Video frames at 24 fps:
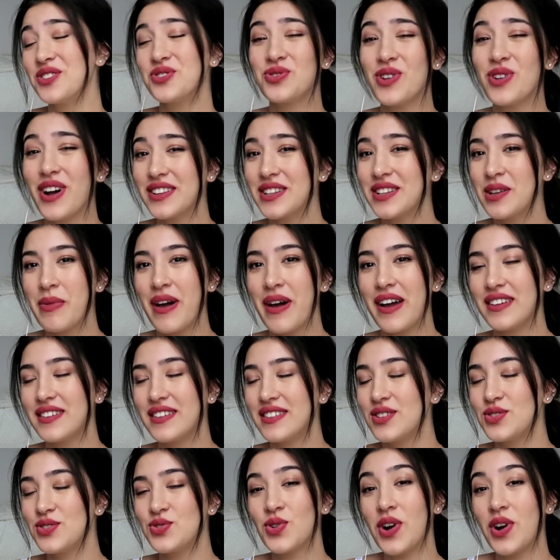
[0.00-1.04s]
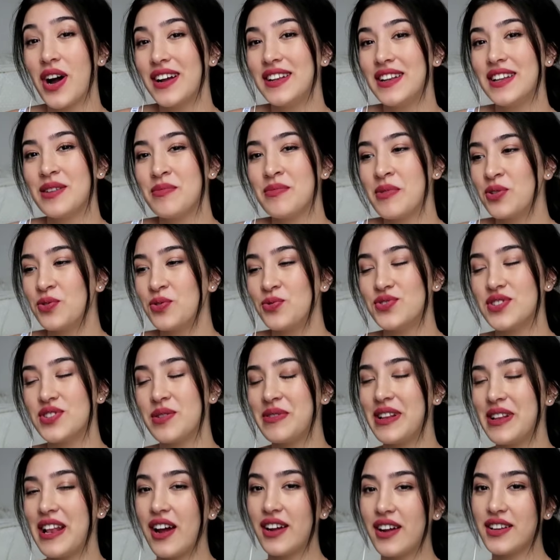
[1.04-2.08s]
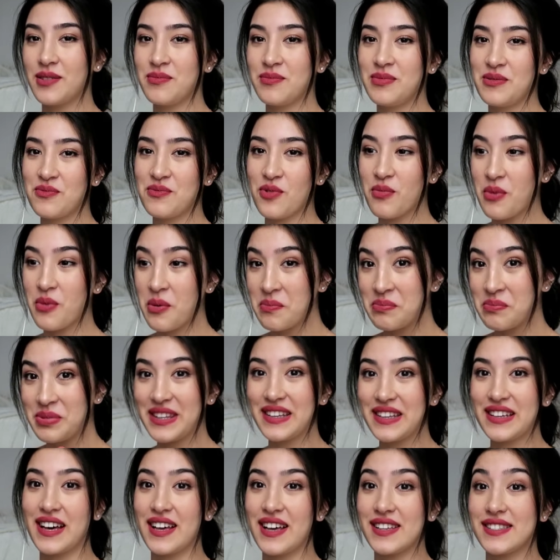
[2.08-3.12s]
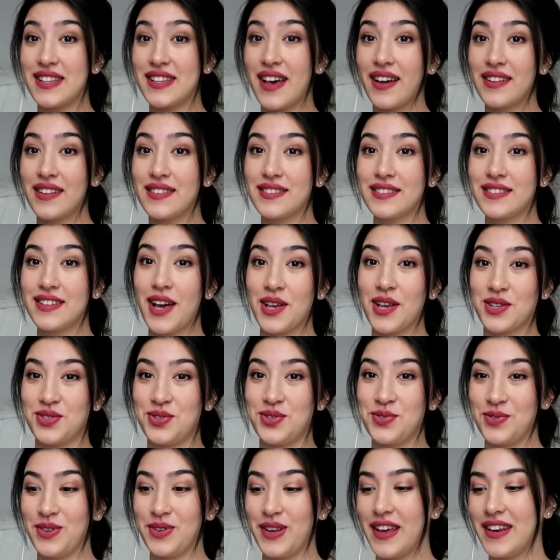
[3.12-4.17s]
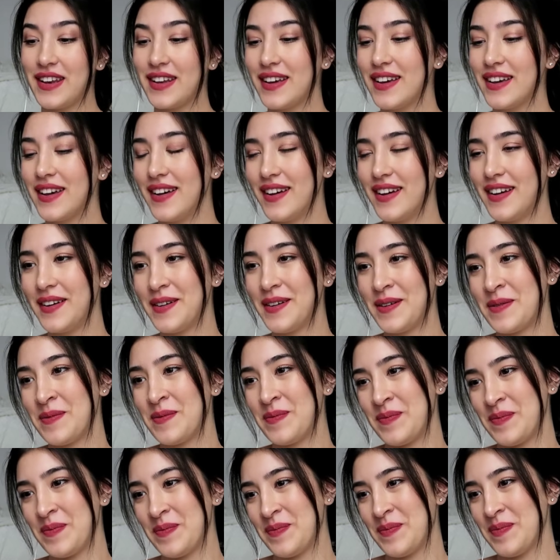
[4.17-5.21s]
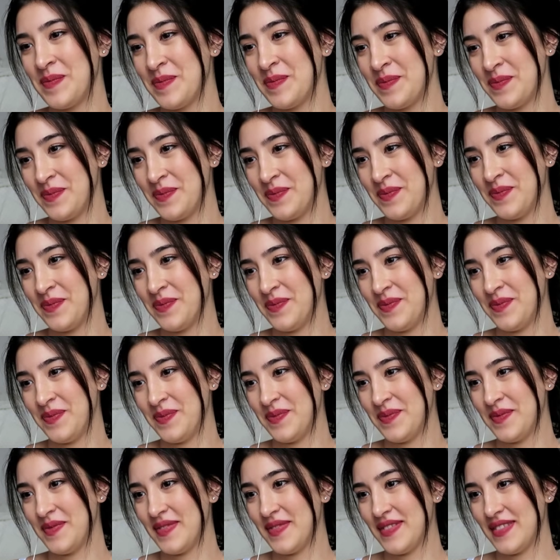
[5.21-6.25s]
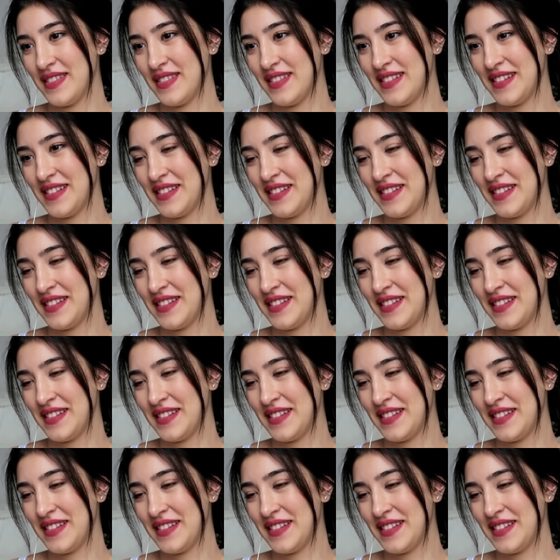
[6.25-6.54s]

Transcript: ya şu anda belki de şu hallerime güleceğim ileride bilmiyorum ama bir yıkasaydın ya süngeri. Ben normalde makyajımı yaparken